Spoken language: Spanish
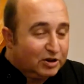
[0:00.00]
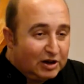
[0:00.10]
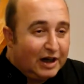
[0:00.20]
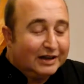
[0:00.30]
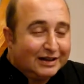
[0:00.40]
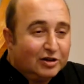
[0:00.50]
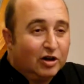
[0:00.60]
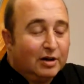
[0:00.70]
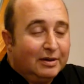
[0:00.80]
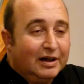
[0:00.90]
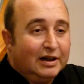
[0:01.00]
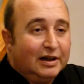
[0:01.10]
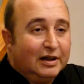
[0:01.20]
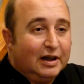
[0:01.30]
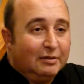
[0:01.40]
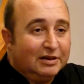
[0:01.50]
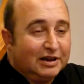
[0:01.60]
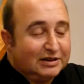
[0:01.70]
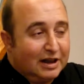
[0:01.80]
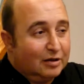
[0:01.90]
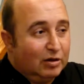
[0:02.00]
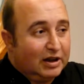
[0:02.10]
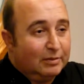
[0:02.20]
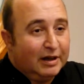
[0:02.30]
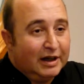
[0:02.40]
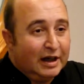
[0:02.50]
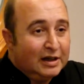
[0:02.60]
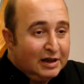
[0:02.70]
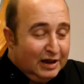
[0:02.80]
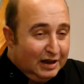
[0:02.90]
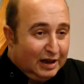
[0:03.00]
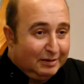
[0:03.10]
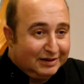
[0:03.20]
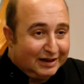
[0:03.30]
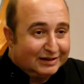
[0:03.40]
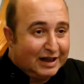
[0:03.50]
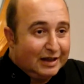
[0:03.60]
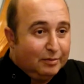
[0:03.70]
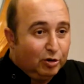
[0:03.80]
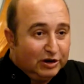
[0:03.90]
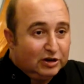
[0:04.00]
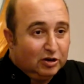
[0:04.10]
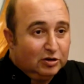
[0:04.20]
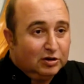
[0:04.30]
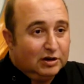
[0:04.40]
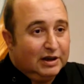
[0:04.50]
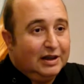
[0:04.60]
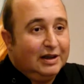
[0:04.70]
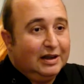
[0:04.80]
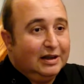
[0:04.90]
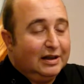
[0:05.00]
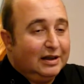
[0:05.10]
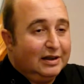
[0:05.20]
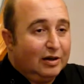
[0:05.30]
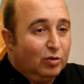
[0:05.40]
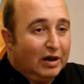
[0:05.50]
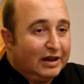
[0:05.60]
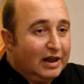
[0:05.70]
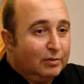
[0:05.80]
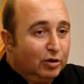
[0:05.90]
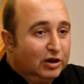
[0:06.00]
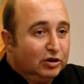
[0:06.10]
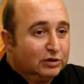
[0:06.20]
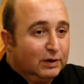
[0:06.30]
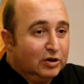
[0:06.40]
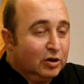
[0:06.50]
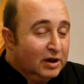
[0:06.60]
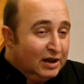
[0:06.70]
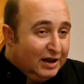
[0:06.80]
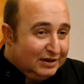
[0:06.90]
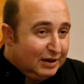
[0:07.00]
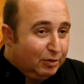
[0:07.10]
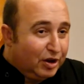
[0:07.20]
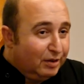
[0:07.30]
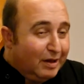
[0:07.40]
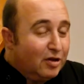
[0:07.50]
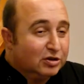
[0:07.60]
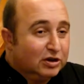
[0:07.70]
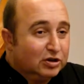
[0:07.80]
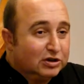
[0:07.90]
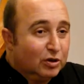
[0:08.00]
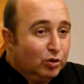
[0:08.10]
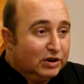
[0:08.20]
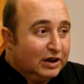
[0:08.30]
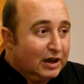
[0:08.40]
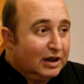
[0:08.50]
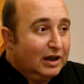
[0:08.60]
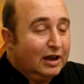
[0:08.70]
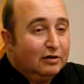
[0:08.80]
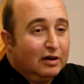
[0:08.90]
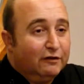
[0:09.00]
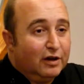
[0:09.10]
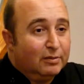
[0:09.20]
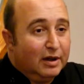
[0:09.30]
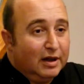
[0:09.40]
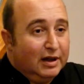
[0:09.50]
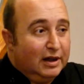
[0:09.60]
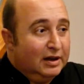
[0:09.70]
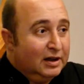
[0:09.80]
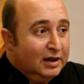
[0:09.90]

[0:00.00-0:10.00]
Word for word: pesos la lata es lo que vale la ventresca. De cualquier manera, la ventresca de bonito, eh, de cualquier bonito español, está por encima de 250. Aquí hay una firma de,